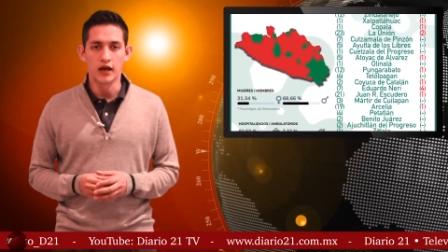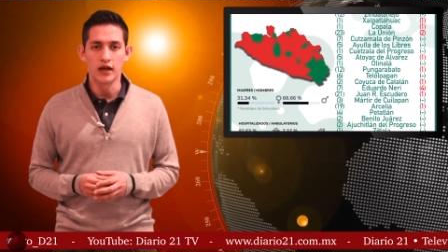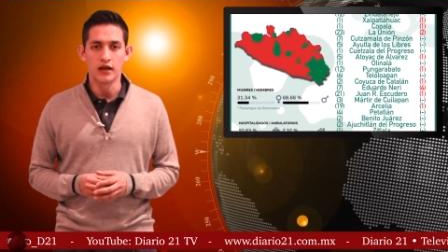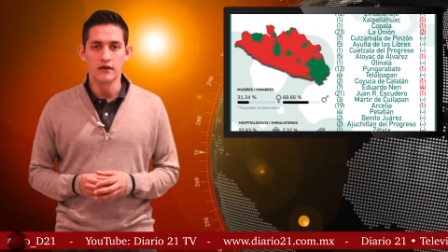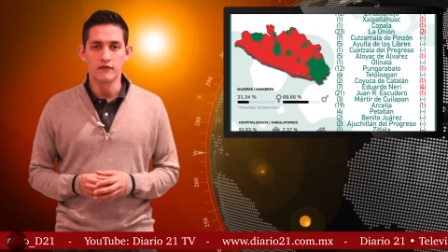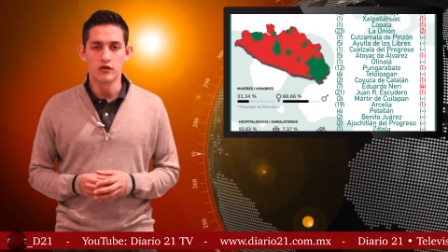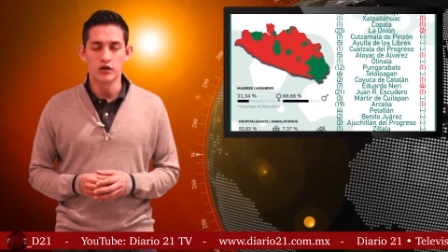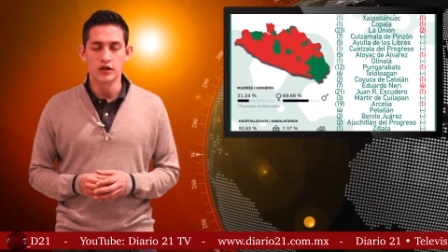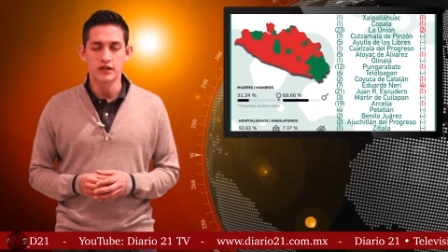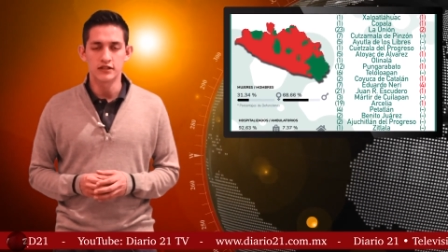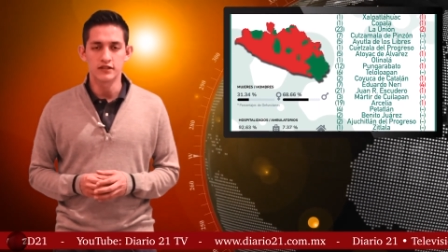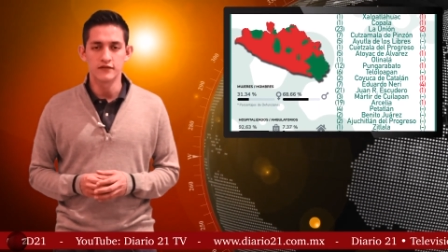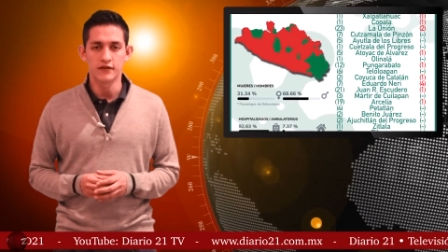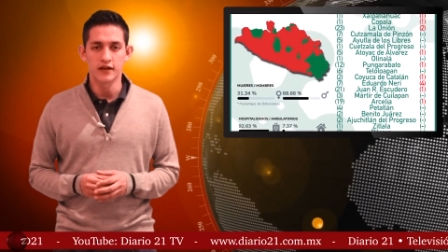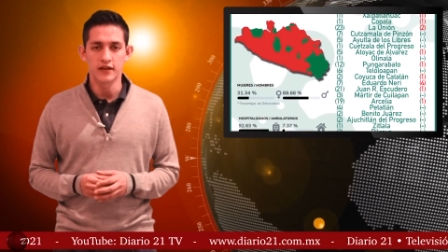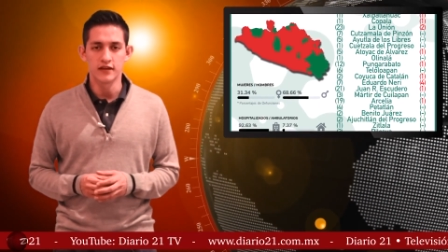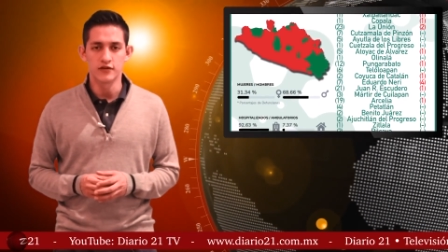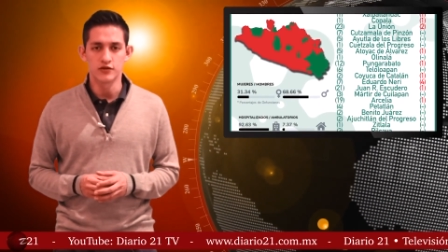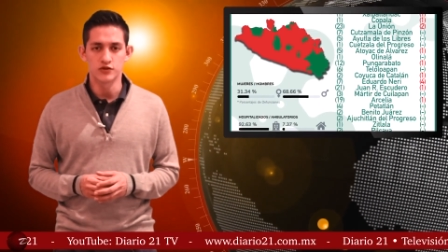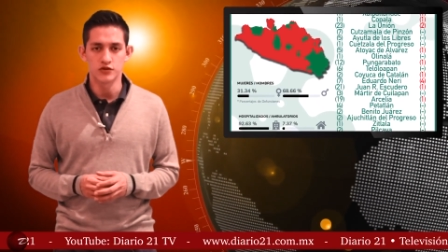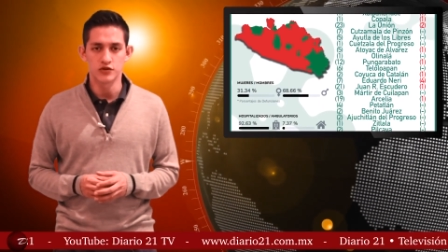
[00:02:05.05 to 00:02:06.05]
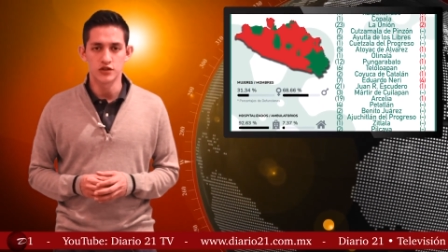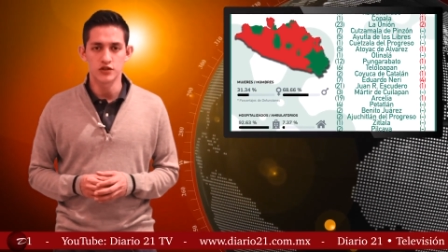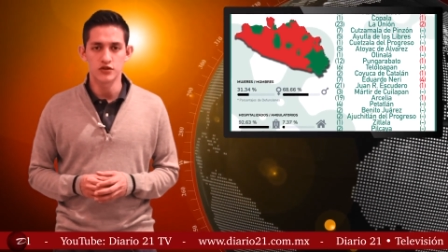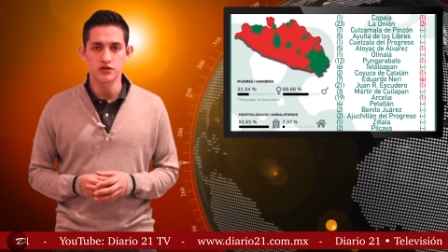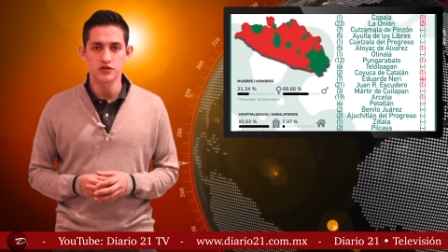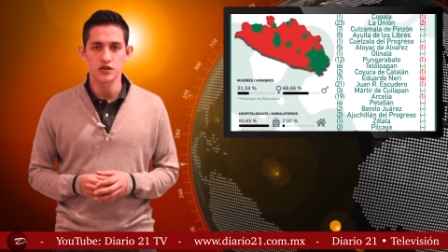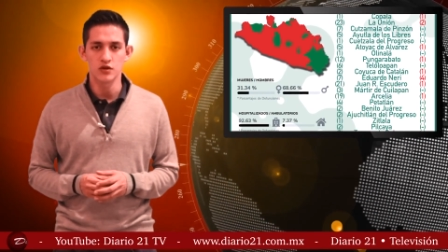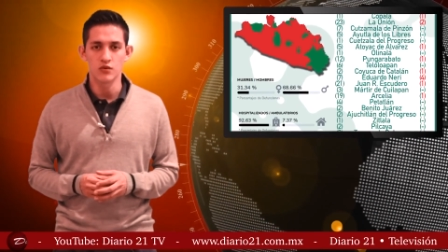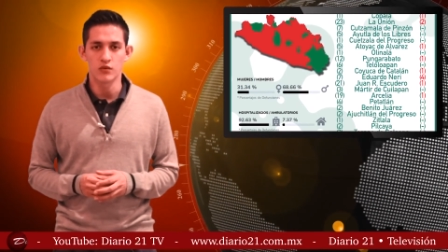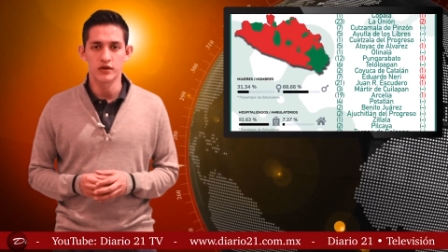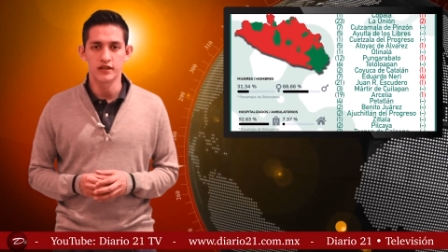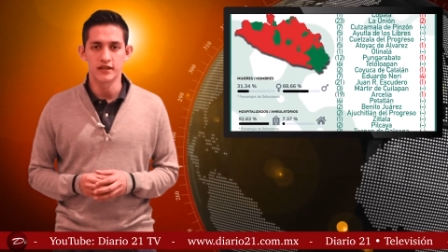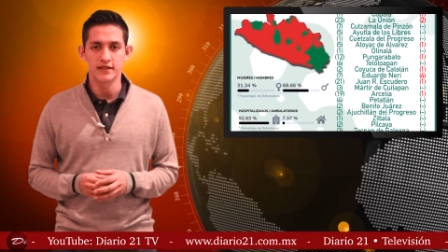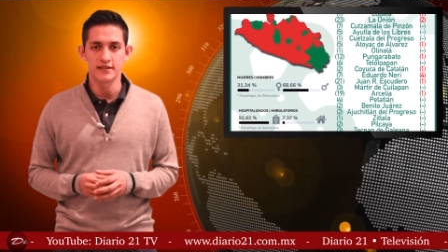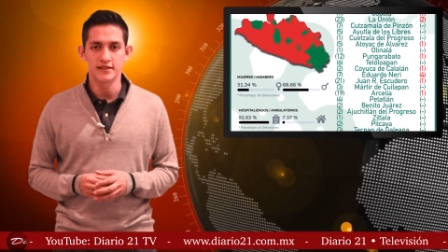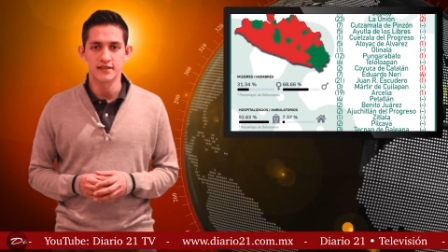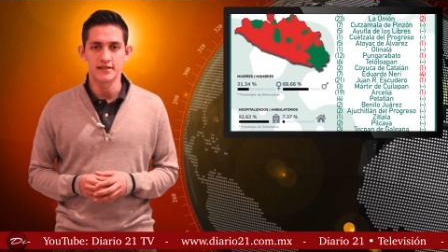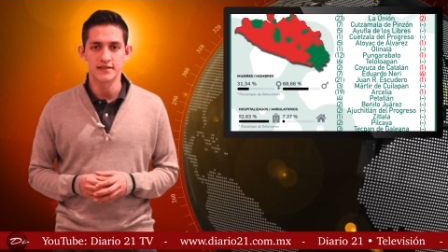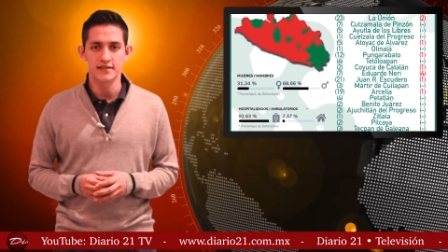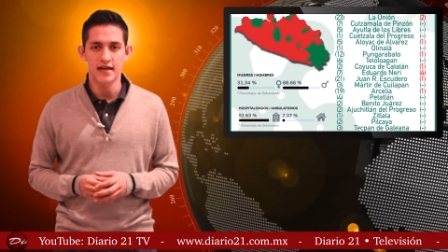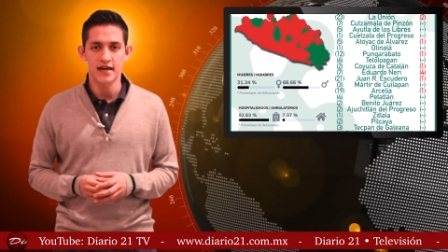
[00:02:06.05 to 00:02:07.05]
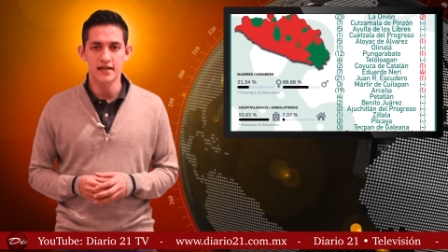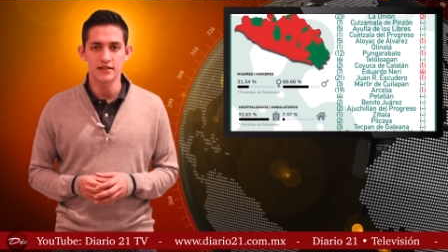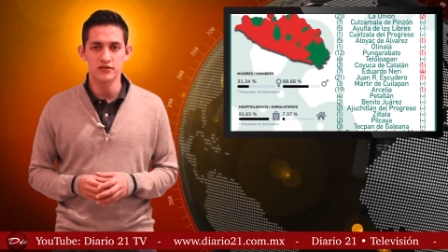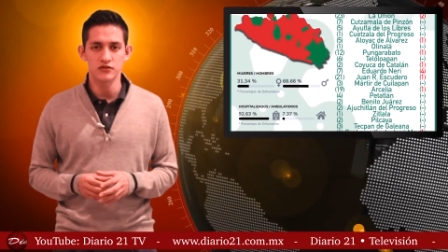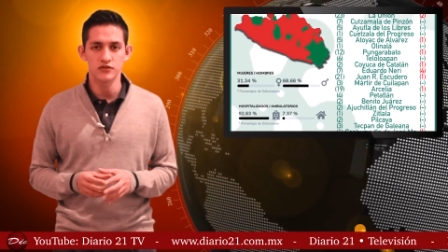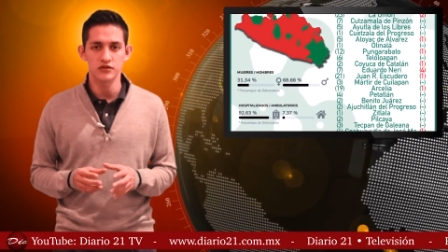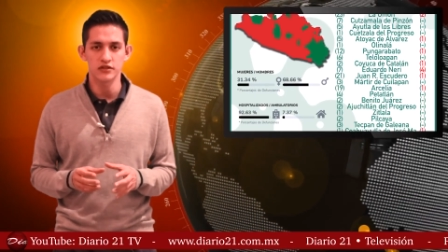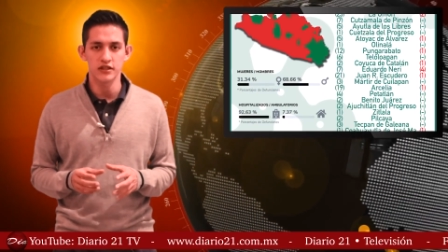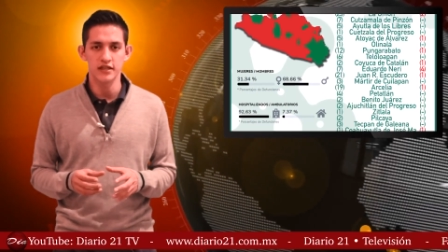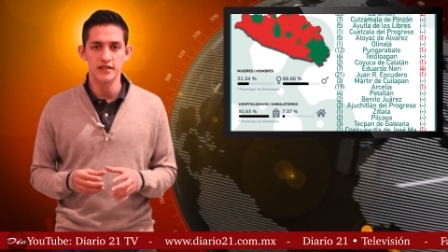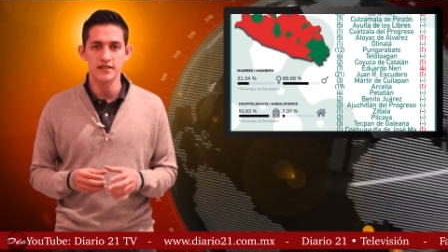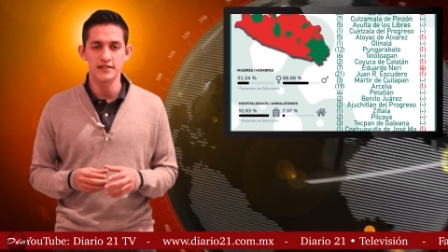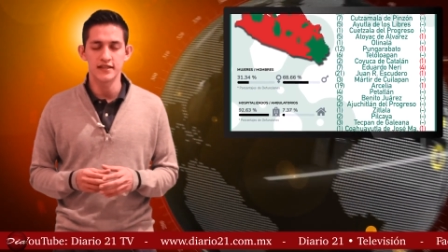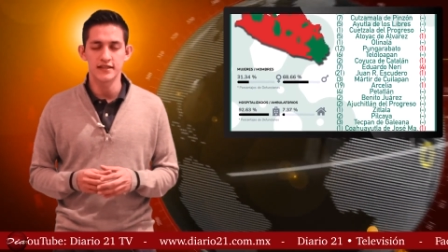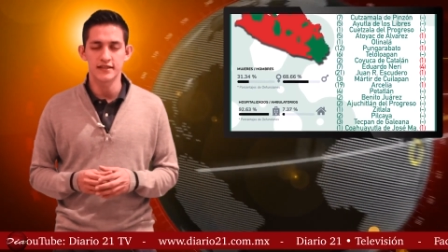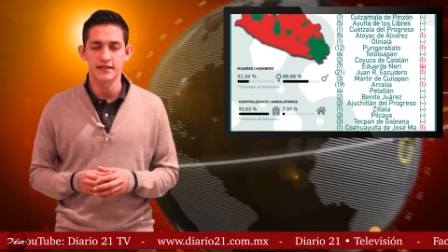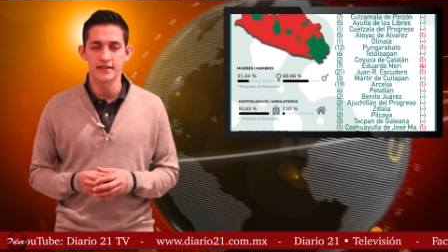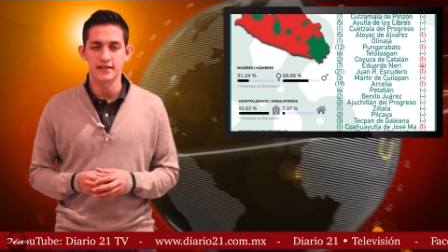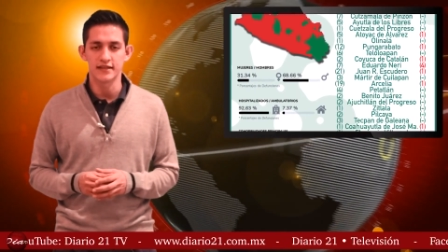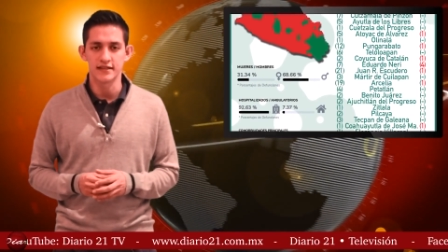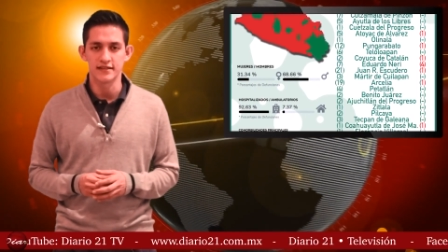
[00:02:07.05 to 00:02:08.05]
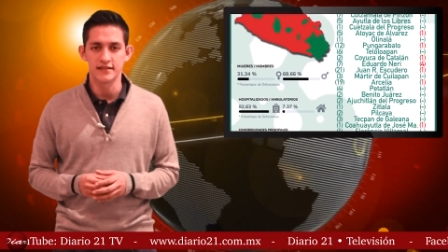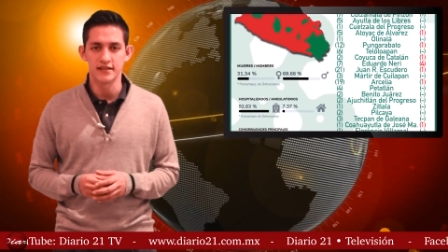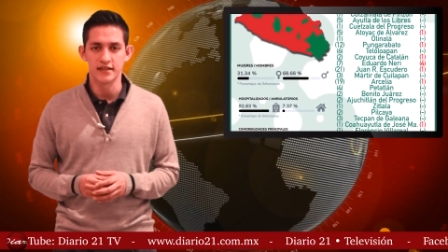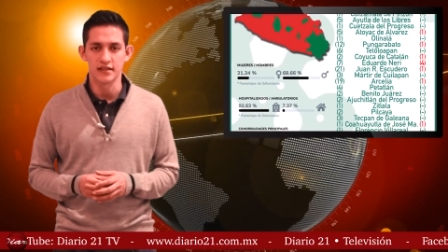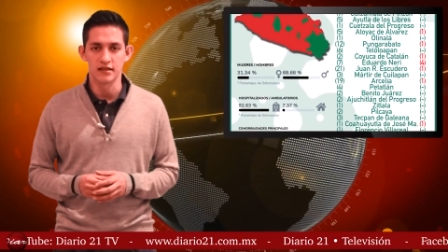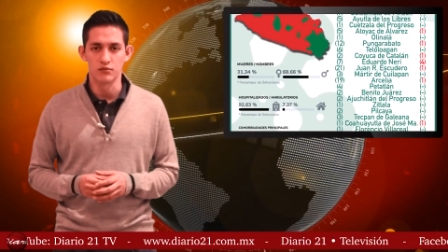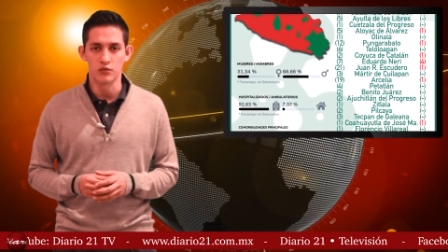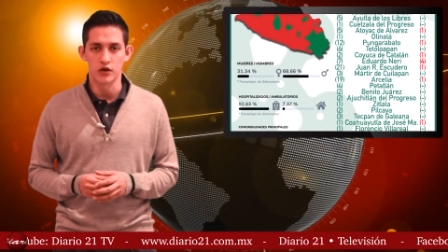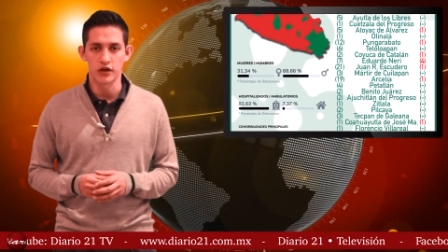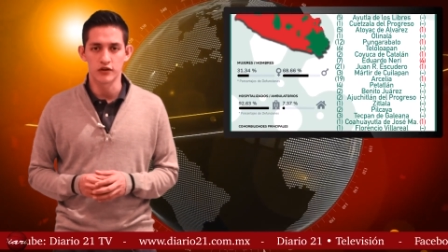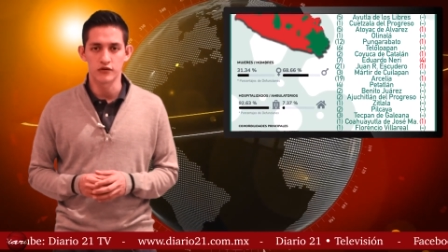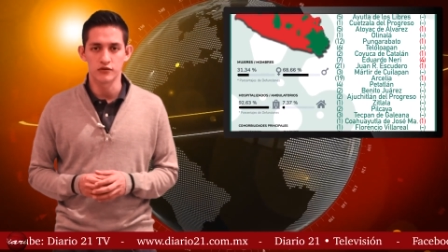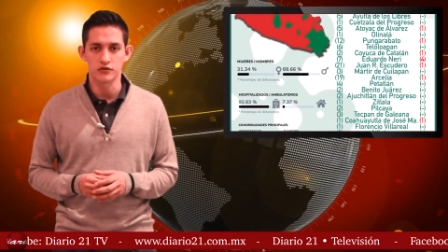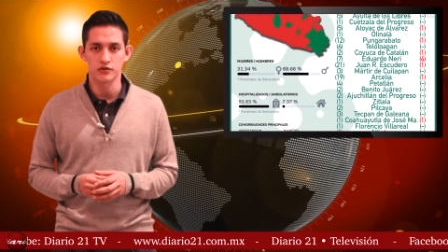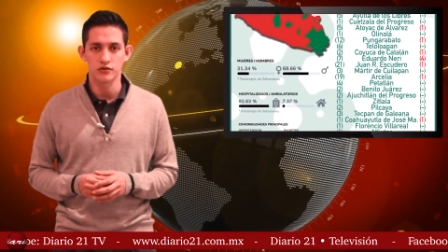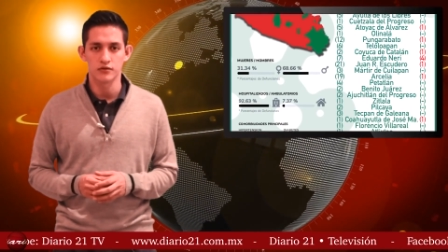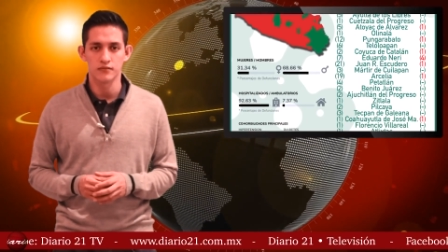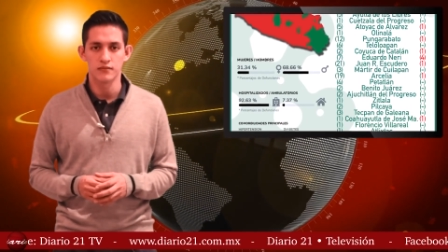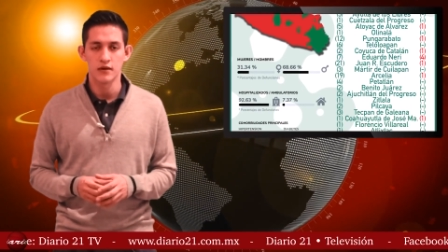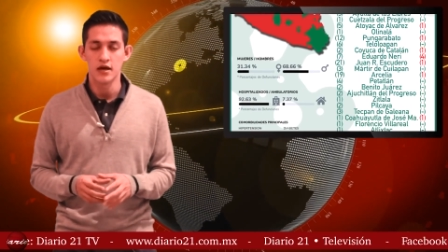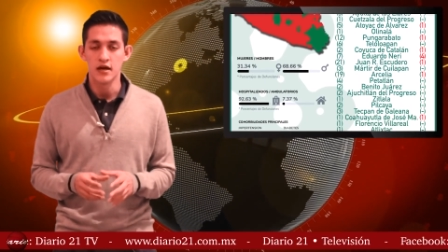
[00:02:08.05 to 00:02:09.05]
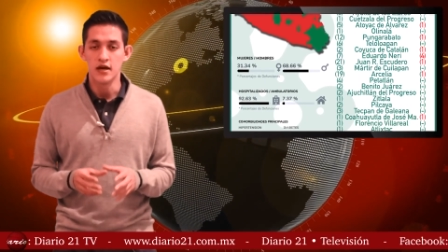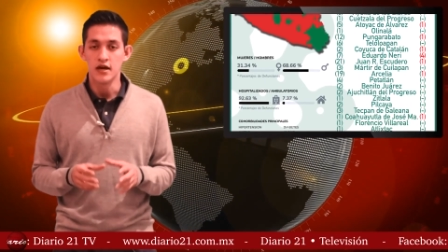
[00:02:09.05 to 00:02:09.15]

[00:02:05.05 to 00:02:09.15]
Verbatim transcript: elevó la cifra de 856 casos y 77 muertos.